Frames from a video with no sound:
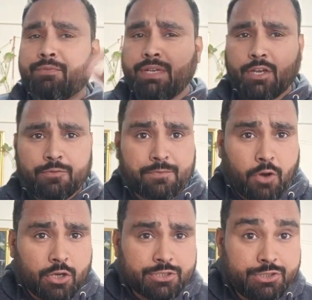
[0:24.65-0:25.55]
फ्री ऑफ
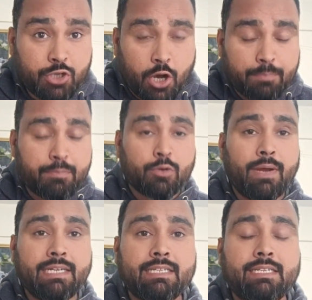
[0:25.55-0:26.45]
कॉस्ट जॉब
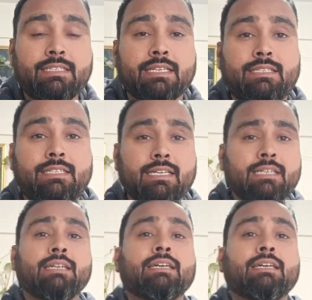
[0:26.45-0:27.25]
प्रोवाइड की जाती है